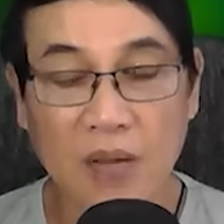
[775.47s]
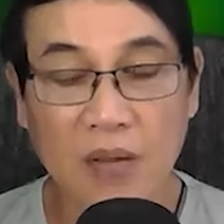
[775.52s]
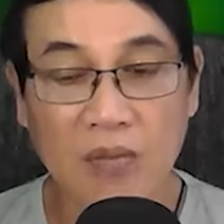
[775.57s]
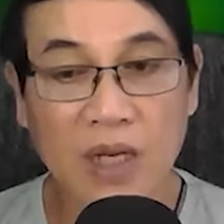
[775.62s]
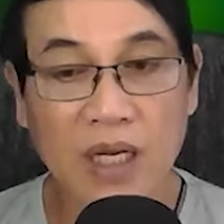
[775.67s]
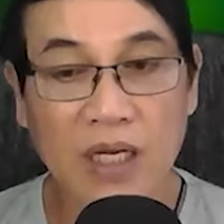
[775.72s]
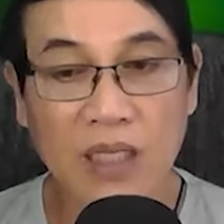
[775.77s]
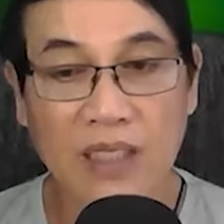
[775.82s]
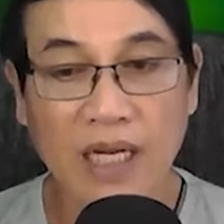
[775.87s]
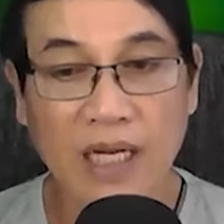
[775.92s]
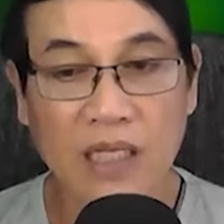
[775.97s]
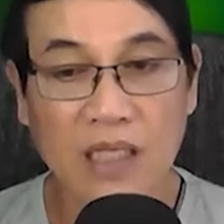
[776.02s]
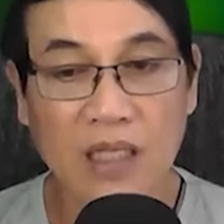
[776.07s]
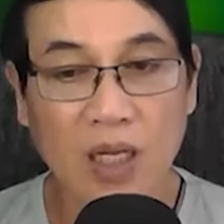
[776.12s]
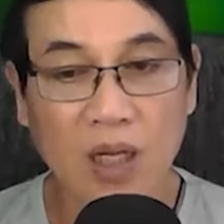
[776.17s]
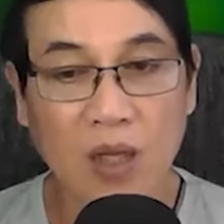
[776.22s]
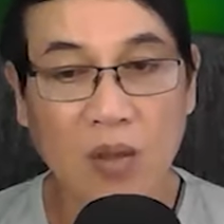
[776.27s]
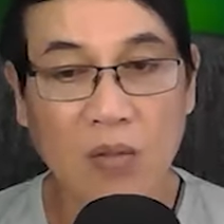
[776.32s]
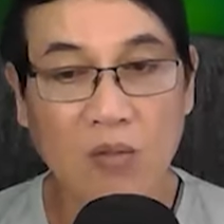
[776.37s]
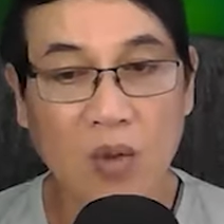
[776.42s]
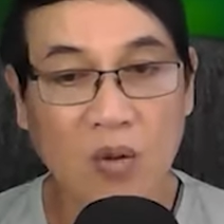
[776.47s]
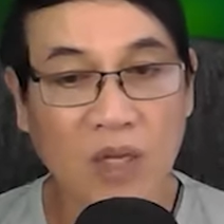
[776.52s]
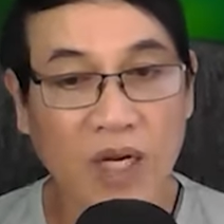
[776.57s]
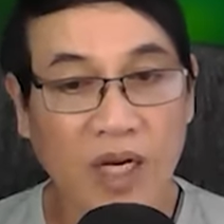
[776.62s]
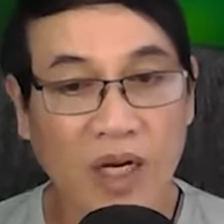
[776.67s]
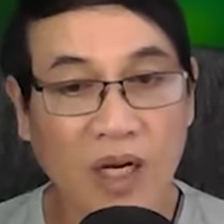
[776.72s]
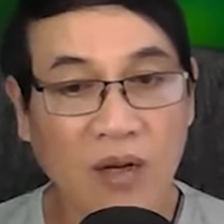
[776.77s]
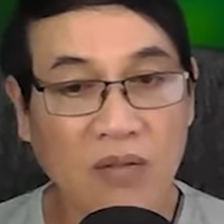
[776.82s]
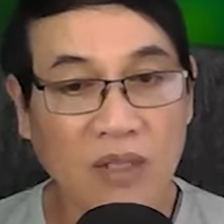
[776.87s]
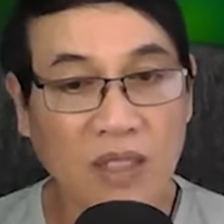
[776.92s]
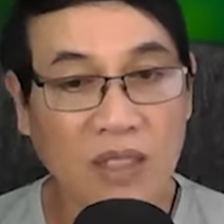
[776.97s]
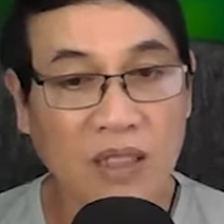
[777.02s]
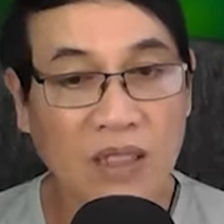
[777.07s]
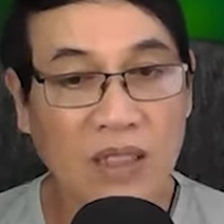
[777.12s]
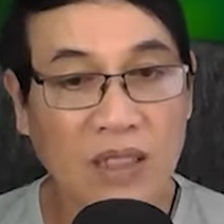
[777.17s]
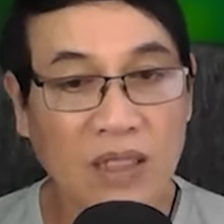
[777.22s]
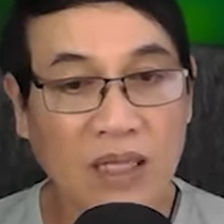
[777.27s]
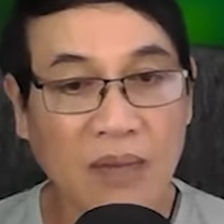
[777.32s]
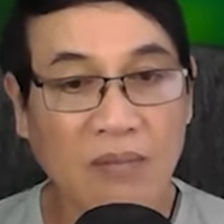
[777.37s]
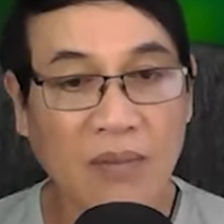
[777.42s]
Biết rằng một khi ông
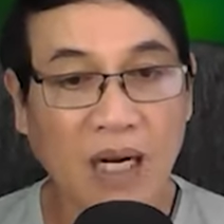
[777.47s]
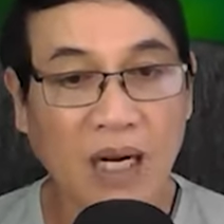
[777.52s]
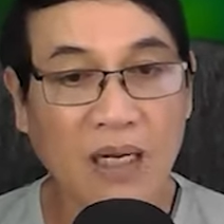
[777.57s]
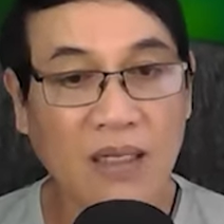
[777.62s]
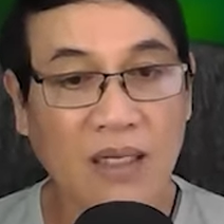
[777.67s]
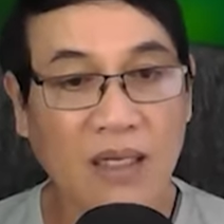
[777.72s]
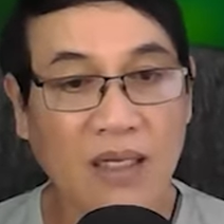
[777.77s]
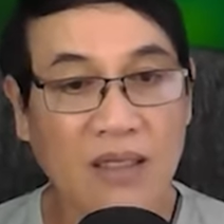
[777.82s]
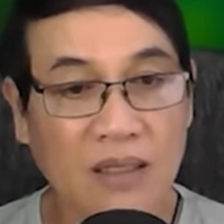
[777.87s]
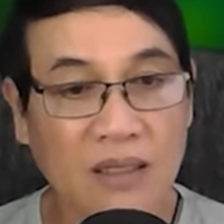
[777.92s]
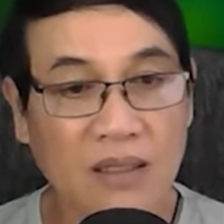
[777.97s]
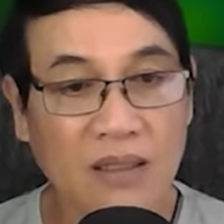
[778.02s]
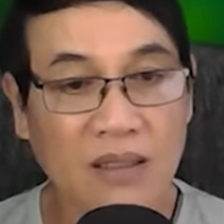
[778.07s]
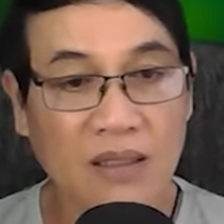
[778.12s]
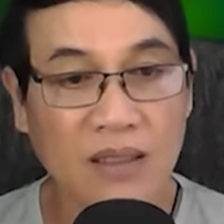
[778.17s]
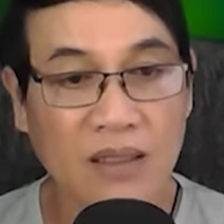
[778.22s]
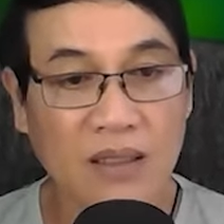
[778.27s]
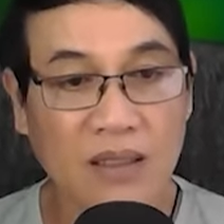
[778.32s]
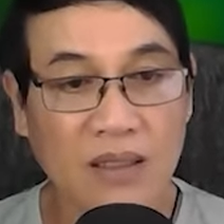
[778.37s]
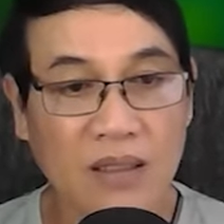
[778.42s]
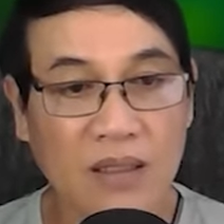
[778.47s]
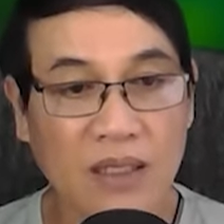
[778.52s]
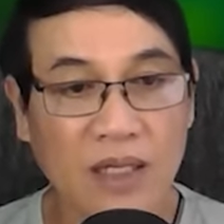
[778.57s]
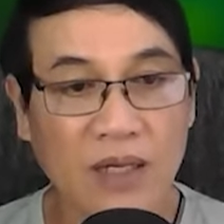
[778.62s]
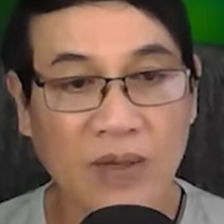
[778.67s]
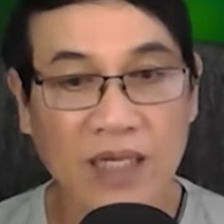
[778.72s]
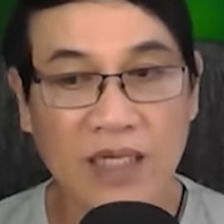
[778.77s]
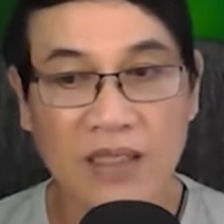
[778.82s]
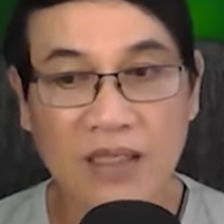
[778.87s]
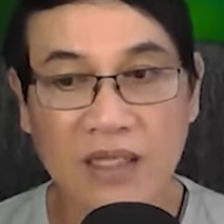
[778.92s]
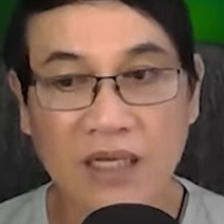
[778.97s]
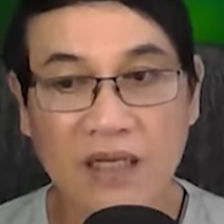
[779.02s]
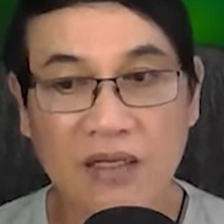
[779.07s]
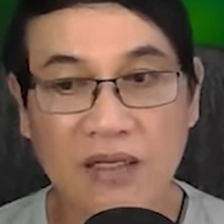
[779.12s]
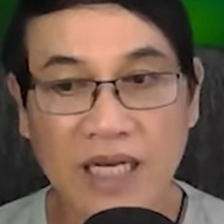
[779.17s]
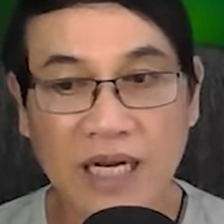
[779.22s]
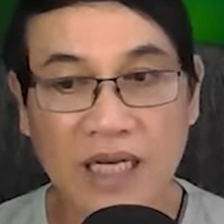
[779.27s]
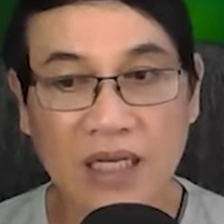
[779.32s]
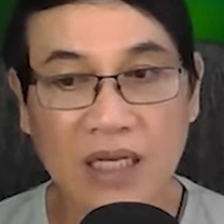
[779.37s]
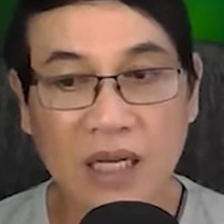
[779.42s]
Hứa đã mở lời thương lượng, nếu anh cứng
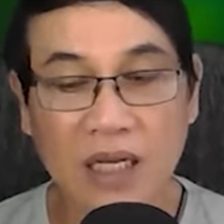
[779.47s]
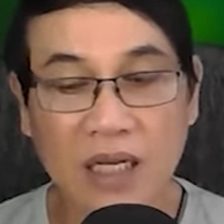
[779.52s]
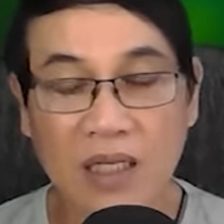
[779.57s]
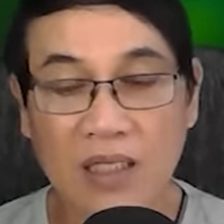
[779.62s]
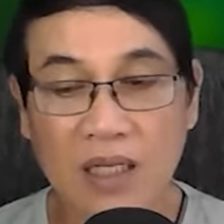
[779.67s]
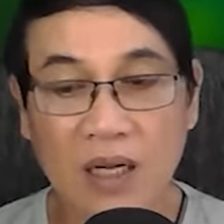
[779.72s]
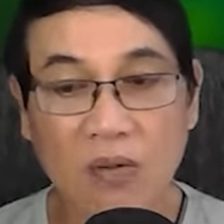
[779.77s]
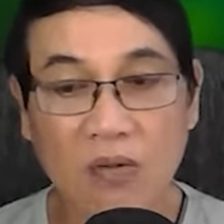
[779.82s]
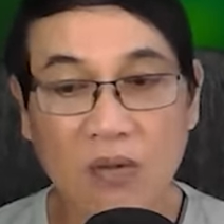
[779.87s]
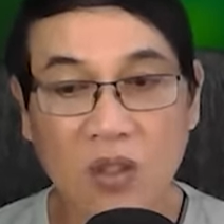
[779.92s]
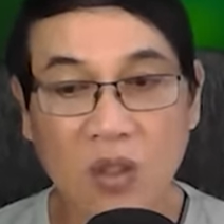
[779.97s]
rắn, không có